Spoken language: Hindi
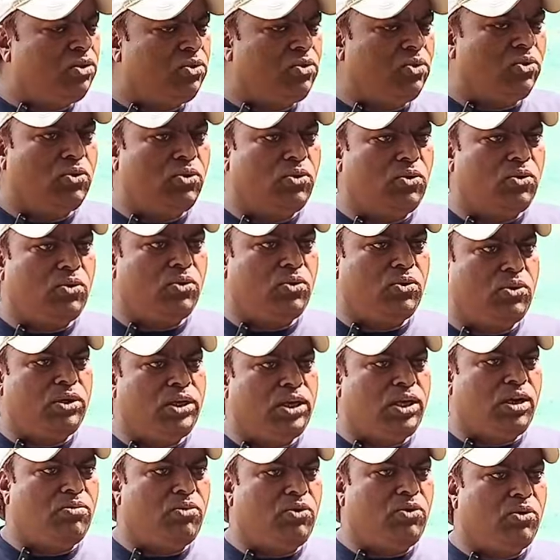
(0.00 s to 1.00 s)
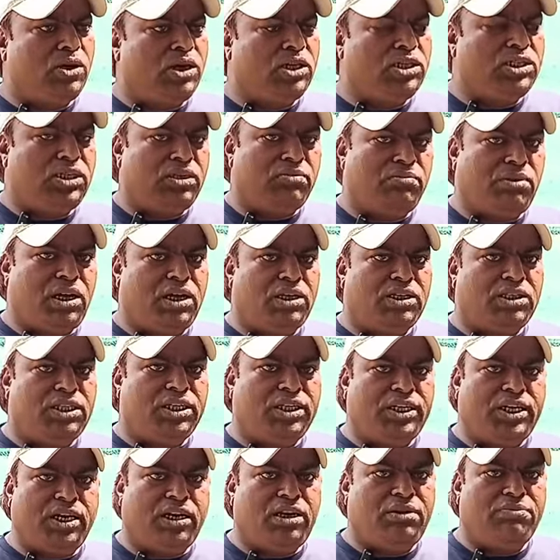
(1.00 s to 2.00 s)
तो ये हम लोग इसे बाहर से
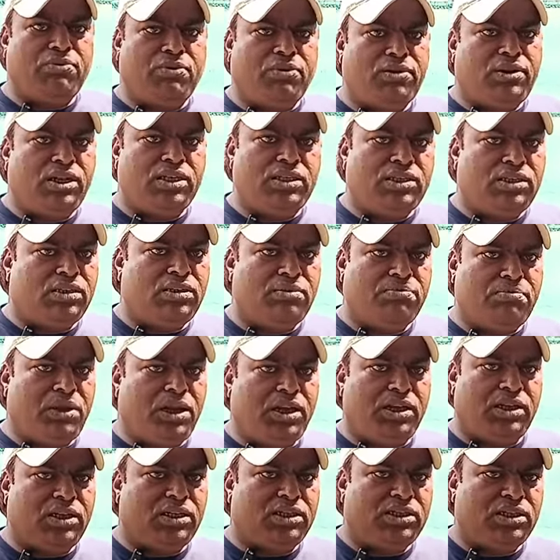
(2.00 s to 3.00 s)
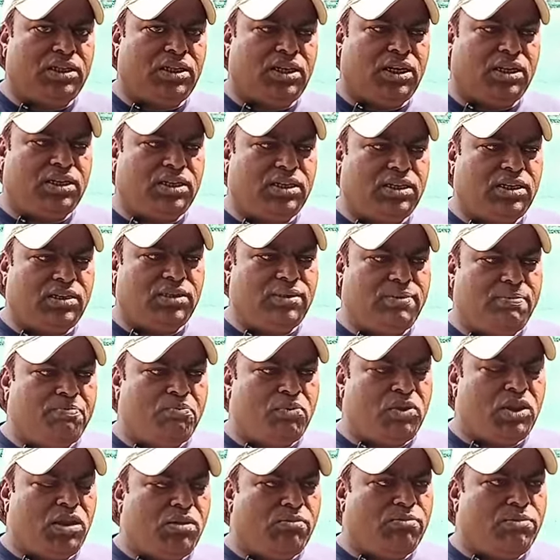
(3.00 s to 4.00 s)
कैलिफोर्निया से प्लांटेशन लाते
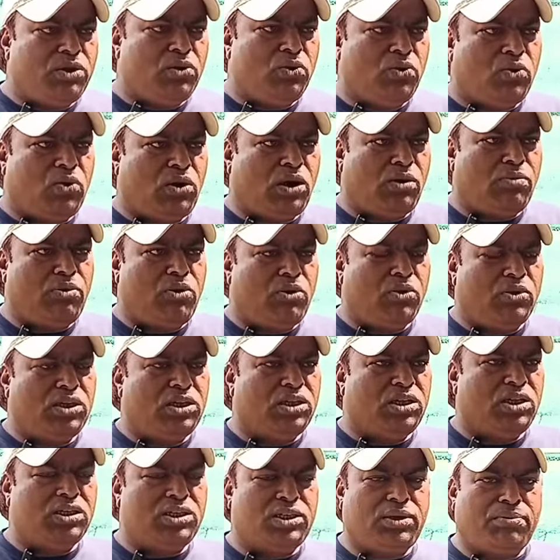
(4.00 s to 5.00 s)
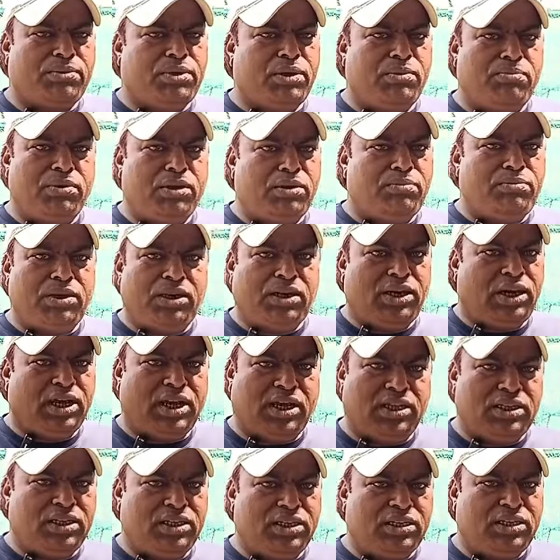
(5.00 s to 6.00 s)
हैं फिर वो हम लोग इधर सितंबर में
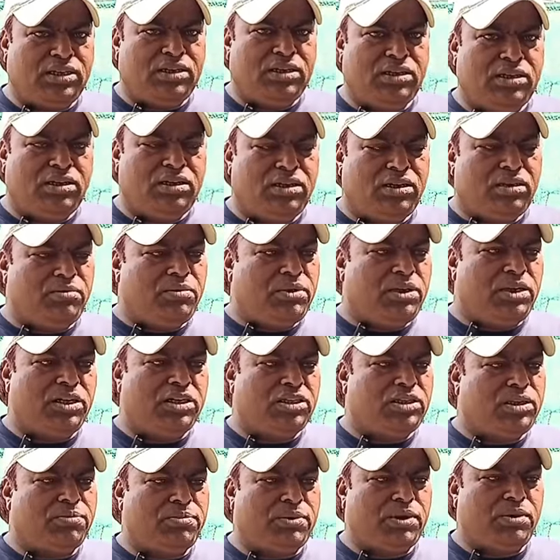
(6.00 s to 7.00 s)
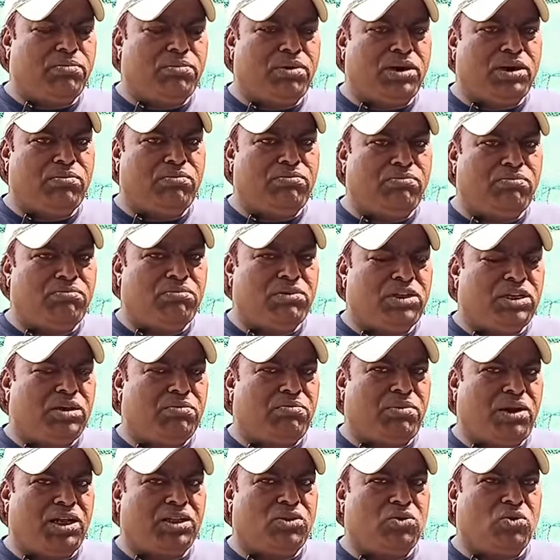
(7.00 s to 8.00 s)
लगा देते फिर ये सितंबर के
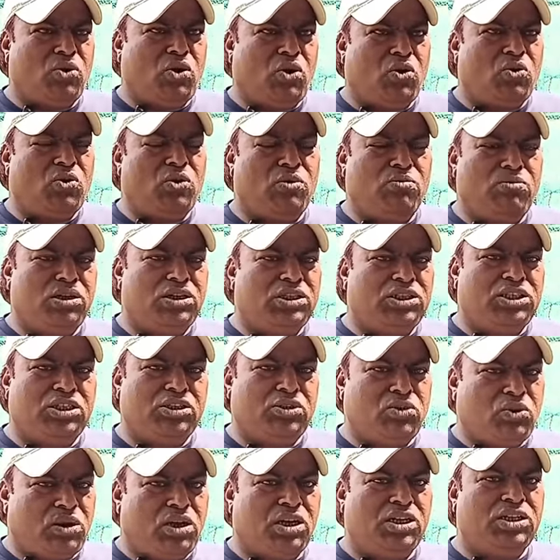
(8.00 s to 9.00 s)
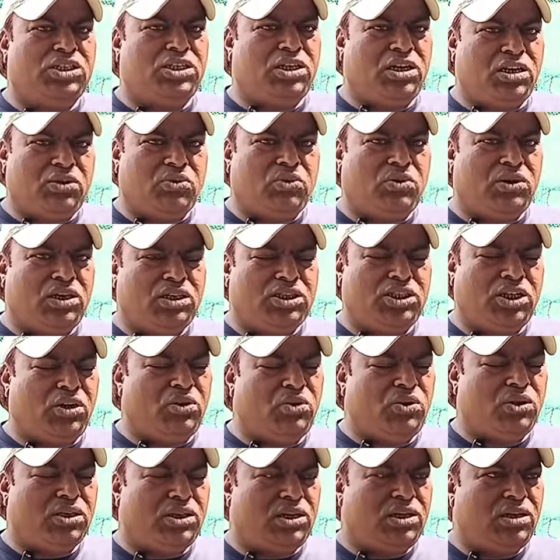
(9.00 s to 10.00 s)
बाद वो अक्टूबर से थोड़ा स्टार्ट होना
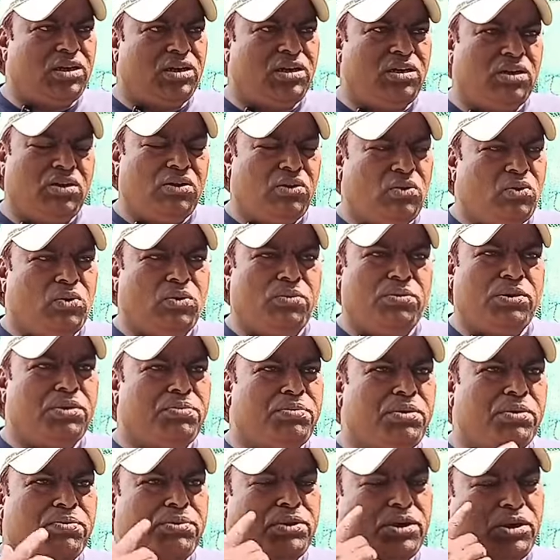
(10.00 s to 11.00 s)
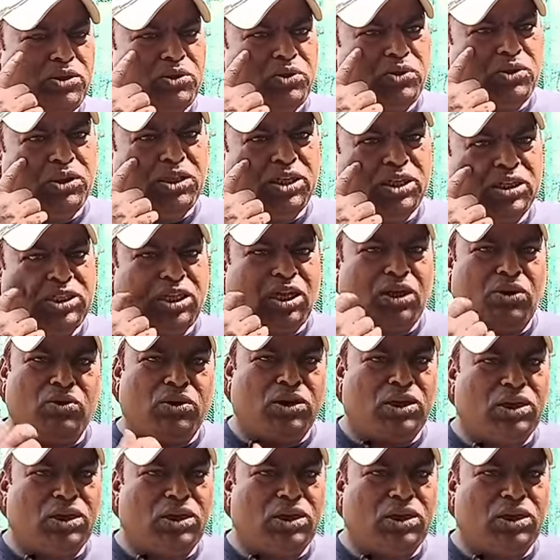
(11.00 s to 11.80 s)
चालू होता है वो भी फिफ्टीन जून तक चालू